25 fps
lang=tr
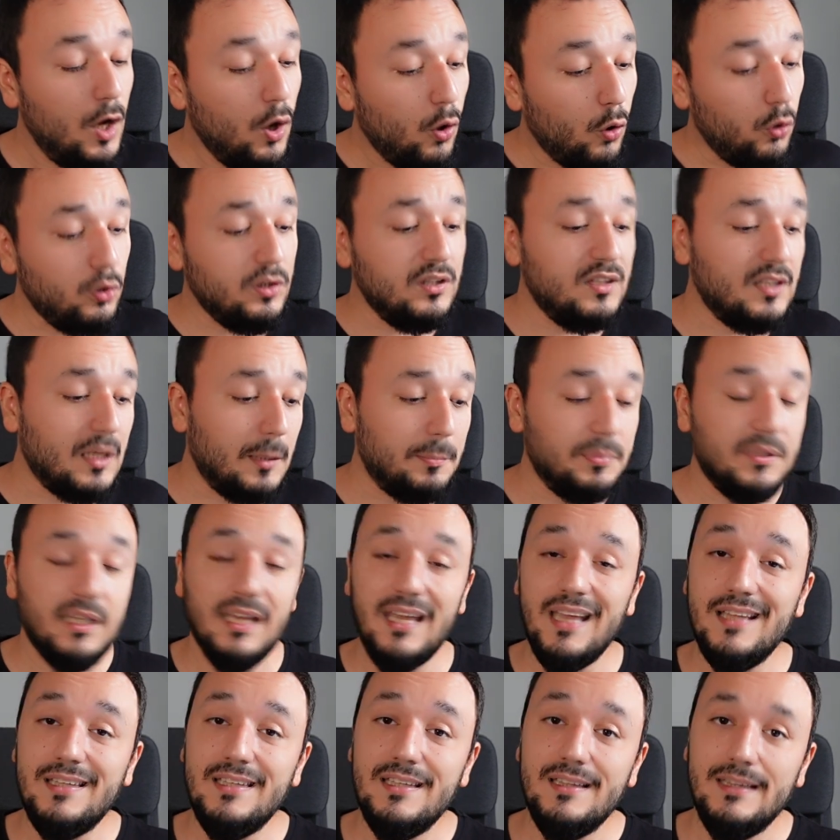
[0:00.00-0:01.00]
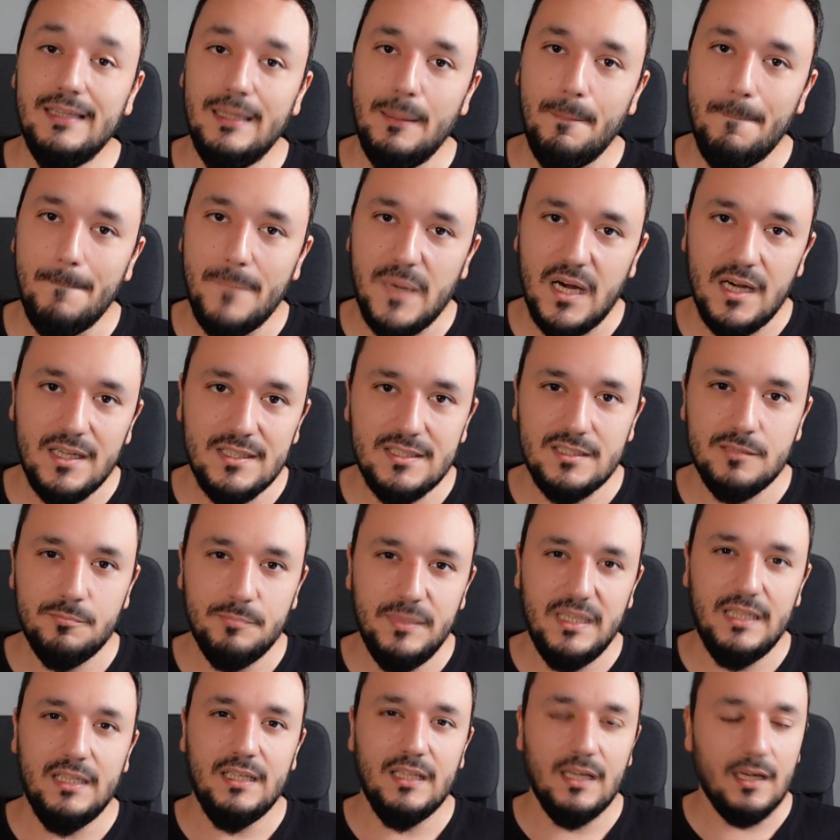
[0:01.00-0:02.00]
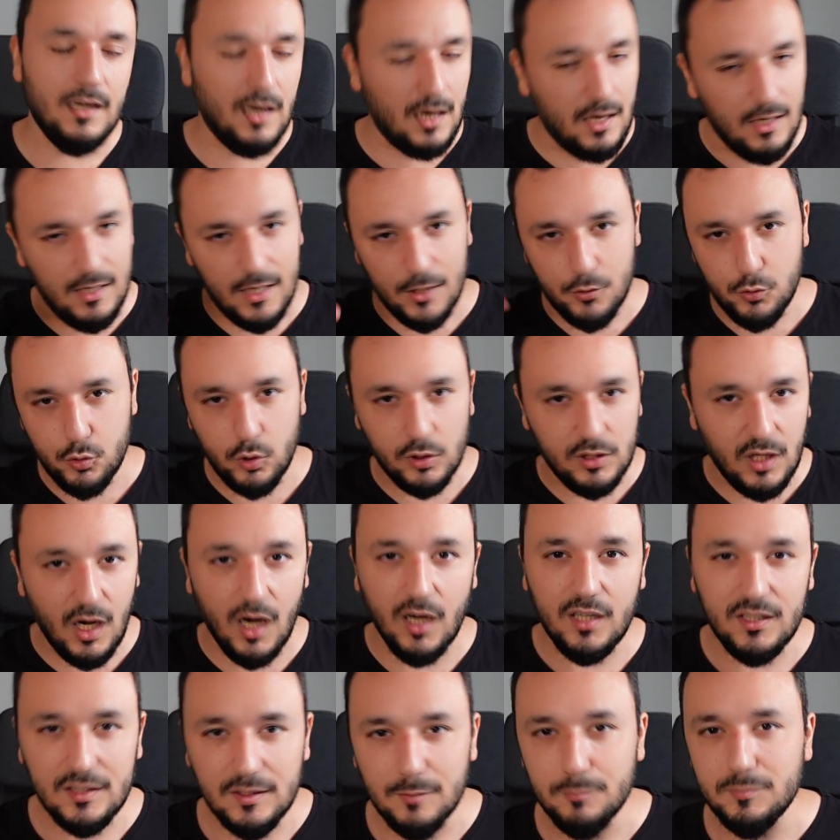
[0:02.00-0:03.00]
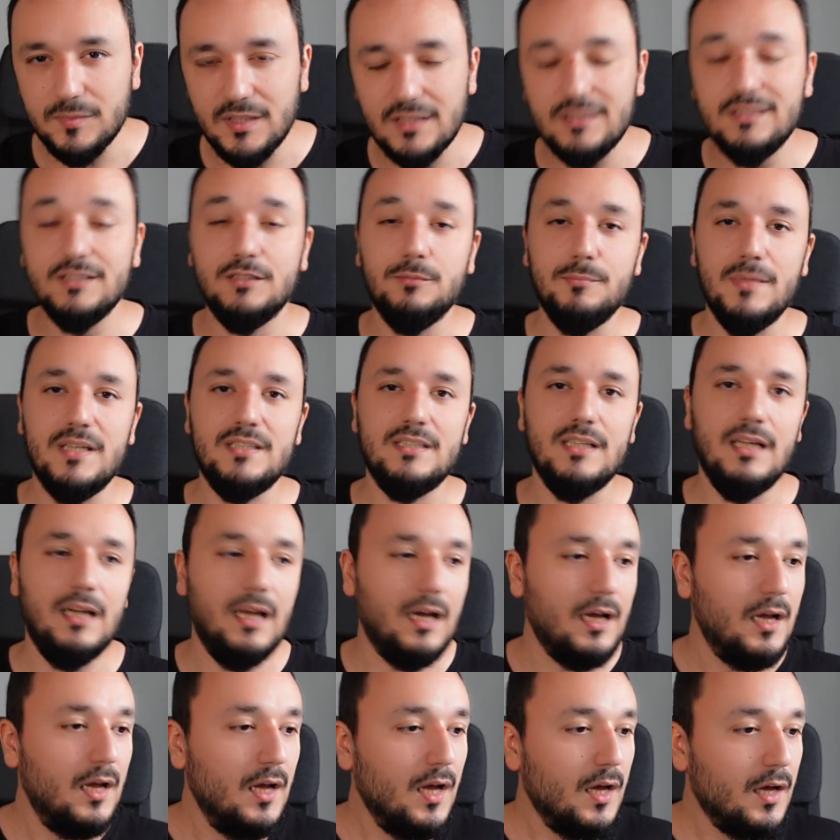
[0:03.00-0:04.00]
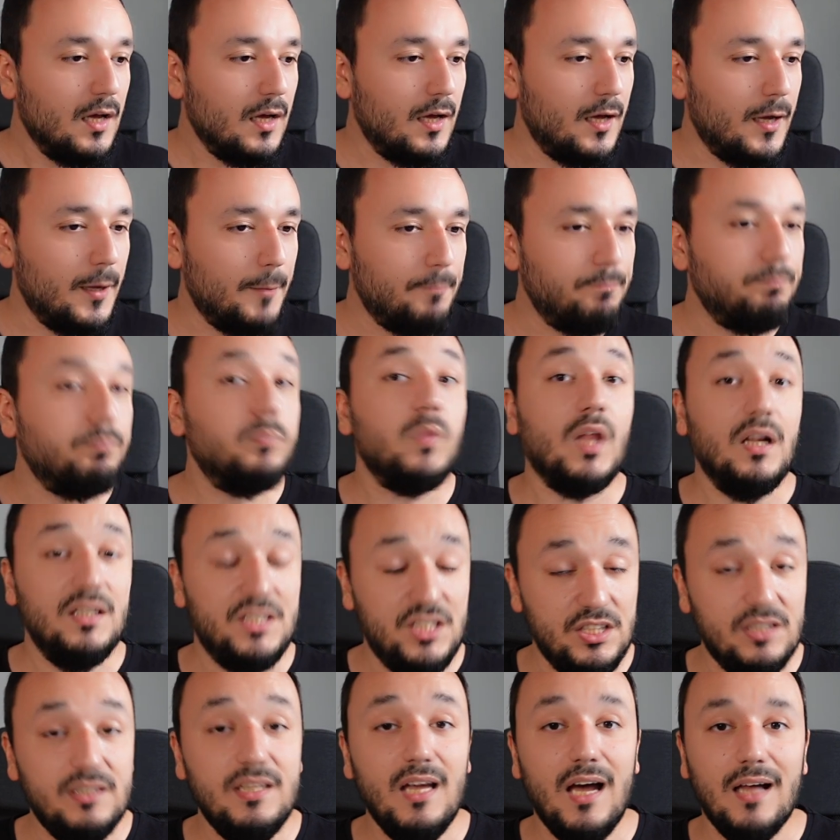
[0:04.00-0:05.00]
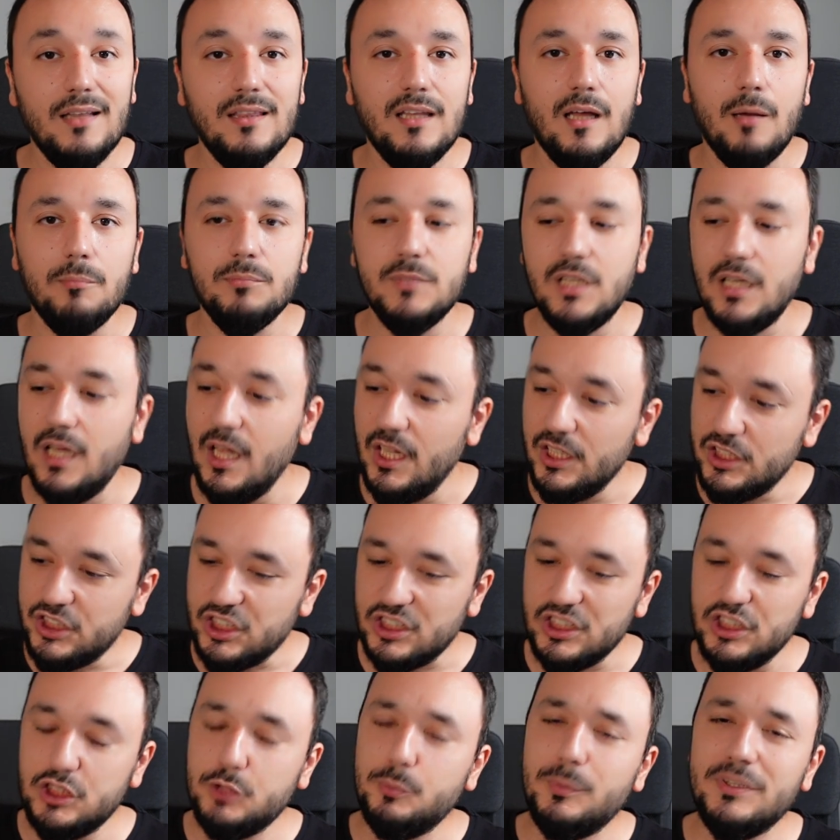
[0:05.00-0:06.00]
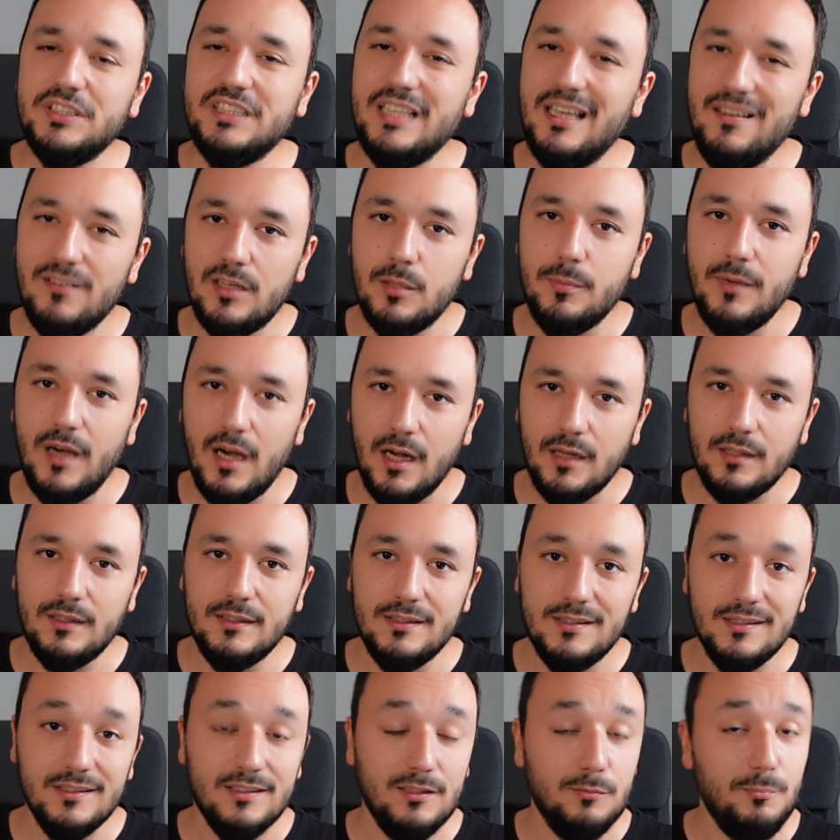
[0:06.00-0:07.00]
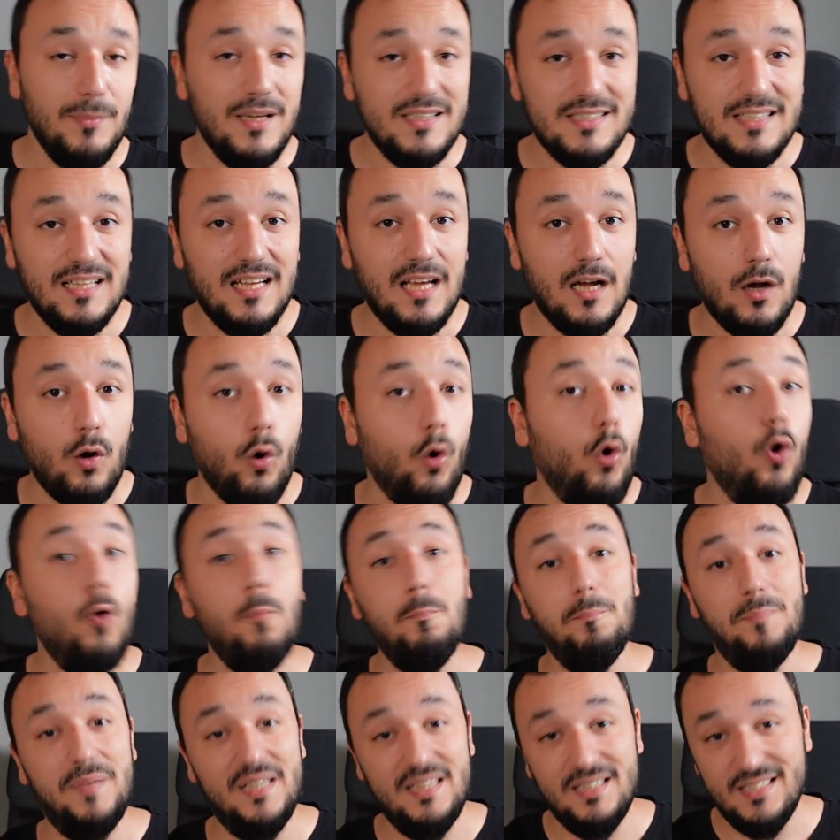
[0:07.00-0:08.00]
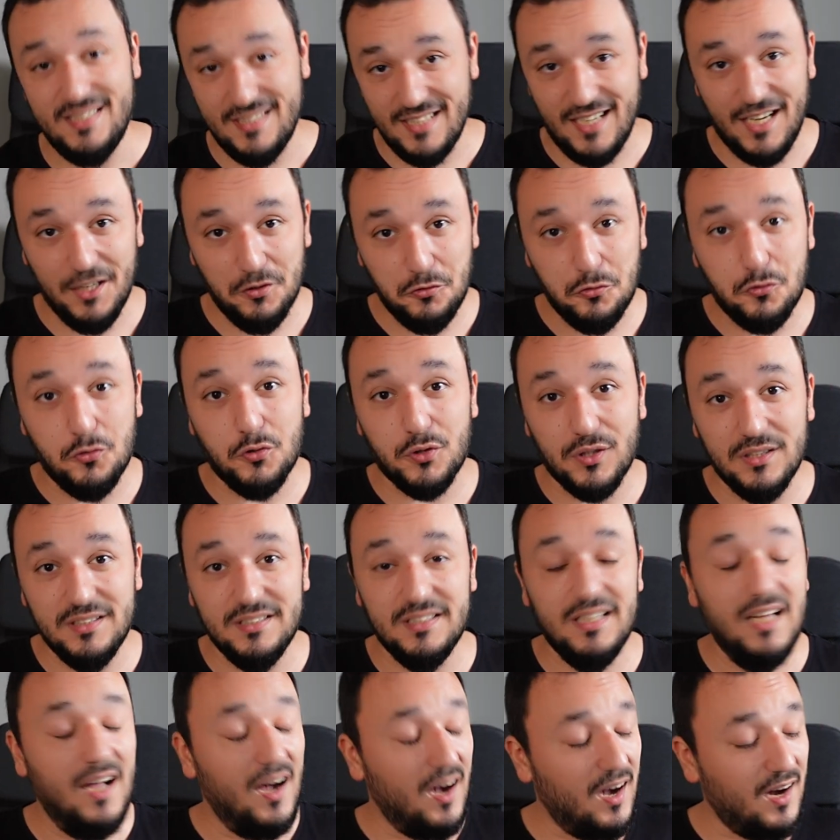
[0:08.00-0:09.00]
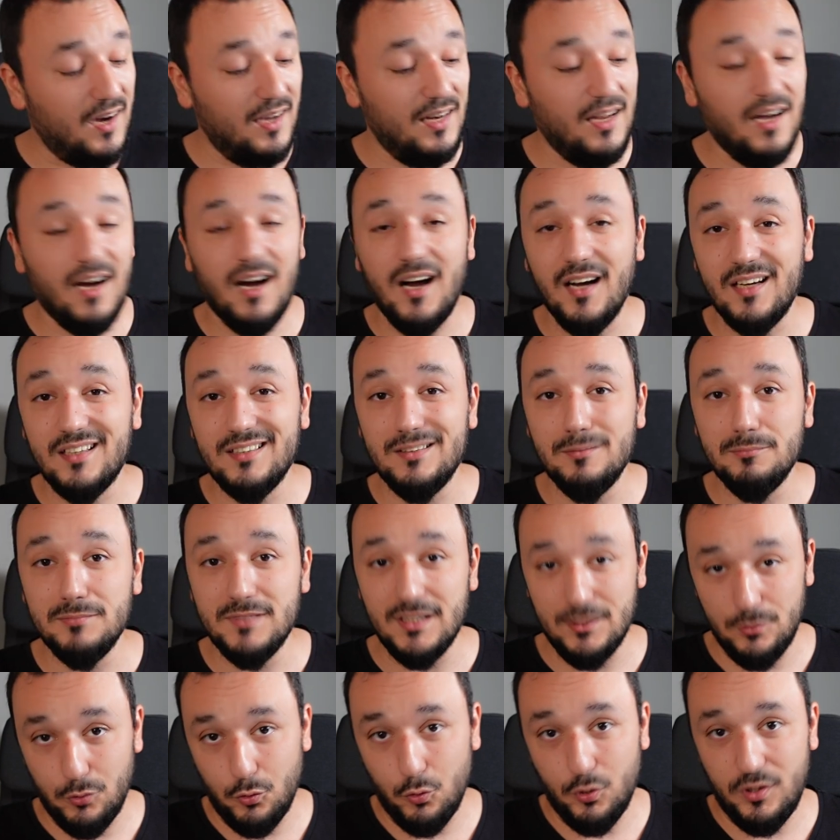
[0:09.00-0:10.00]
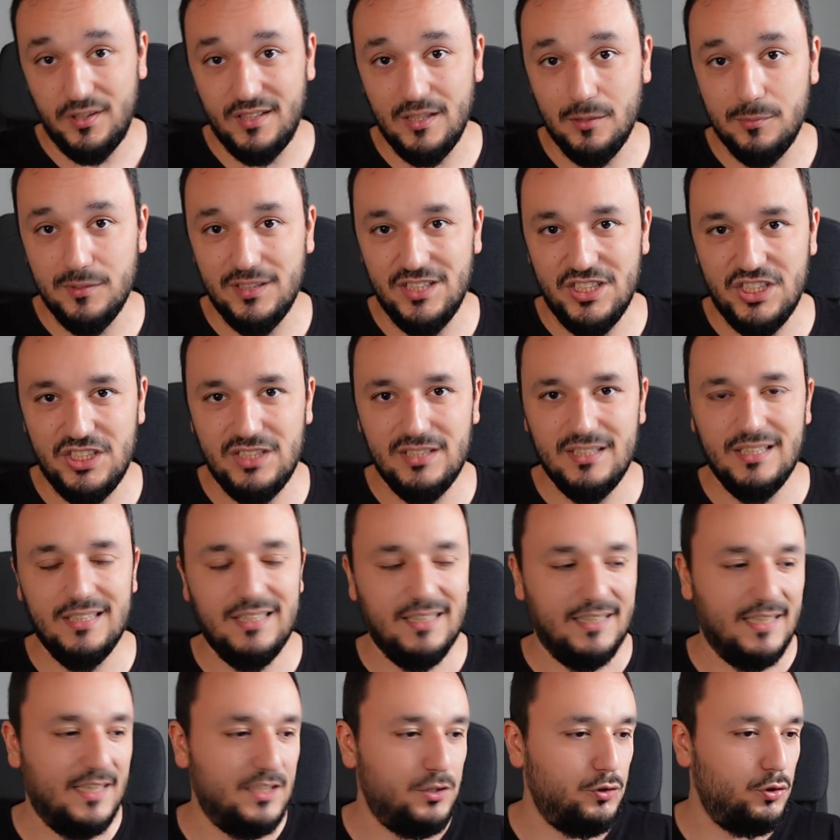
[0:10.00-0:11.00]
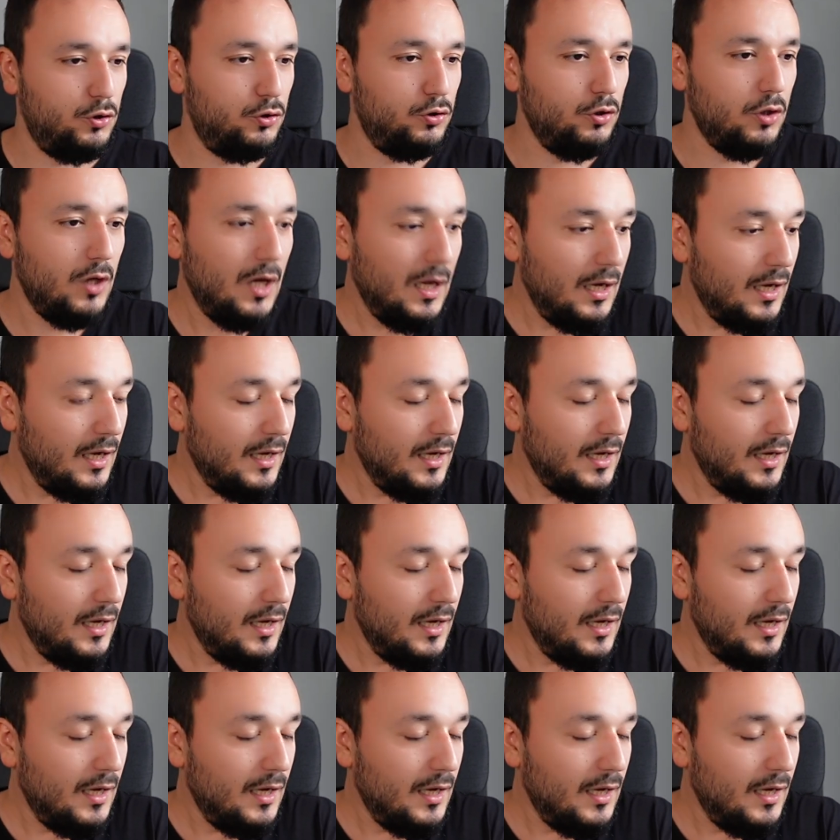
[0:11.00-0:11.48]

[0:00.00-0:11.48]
O kitapta edindiğim bazı bilgiler hala şu an aklımdadır mesela e, ciddi anlamda çalışma şevkimi arttırırdı. Mesela 10 bin saat kuralı hala aklımdadır. O kitabın içinde de geçiyordu.